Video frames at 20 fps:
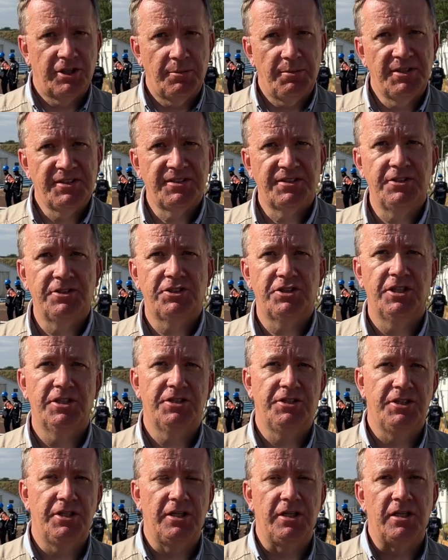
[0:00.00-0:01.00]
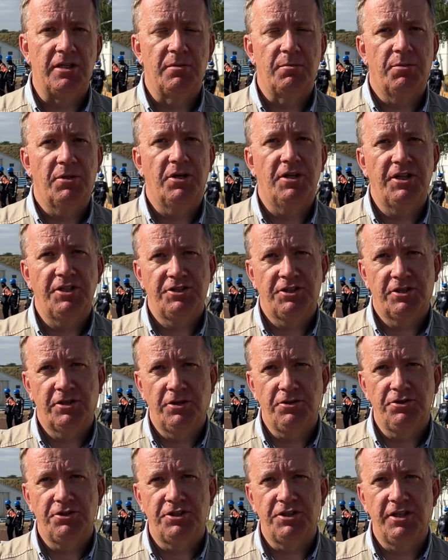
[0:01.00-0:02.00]
obecny trzyletni projekt się
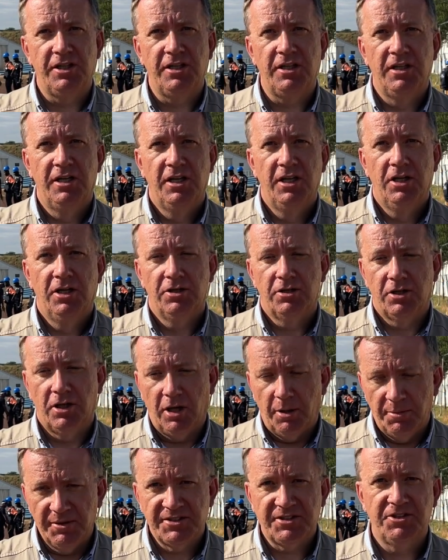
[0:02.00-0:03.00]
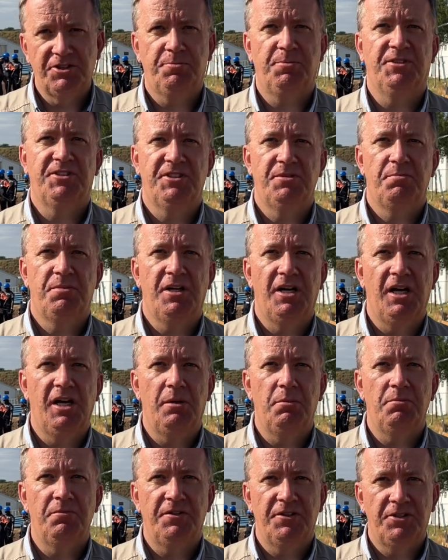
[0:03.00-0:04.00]
kończy, to obecność
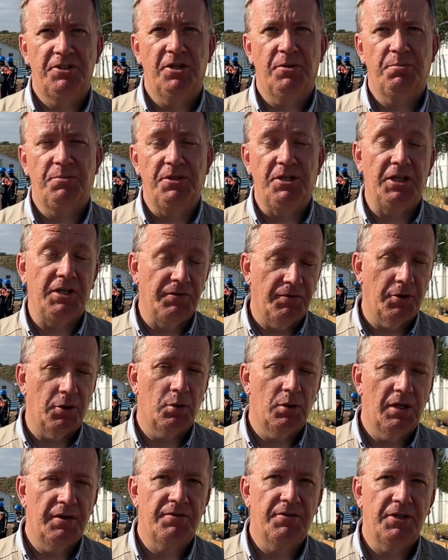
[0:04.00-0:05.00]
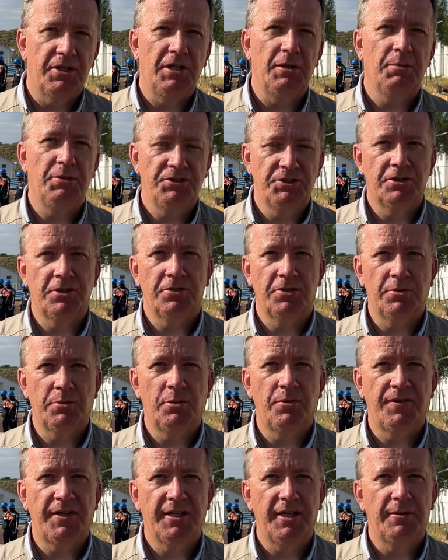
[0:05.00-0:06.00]
PCPM w Etiopii i w rogu Afryki będzie
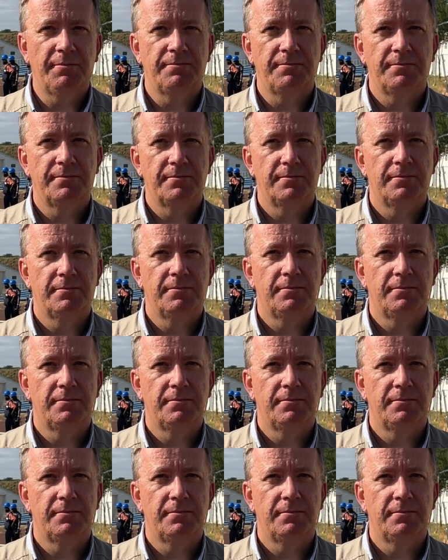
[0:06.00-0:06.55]
kontynuowana.